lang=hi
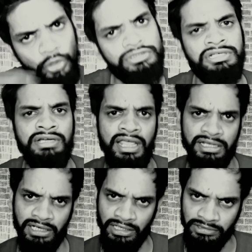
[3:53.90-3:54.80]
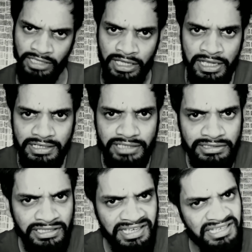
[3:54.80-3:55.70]
कुछ नहीं करते
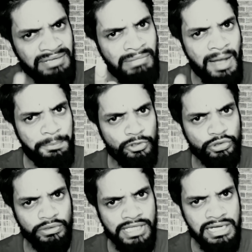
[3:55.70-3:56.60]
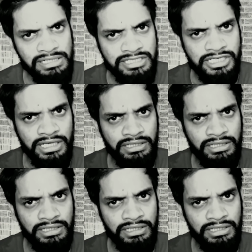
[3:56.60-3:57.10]
जैसे इन्हीं महापुरुष को देख लीजिए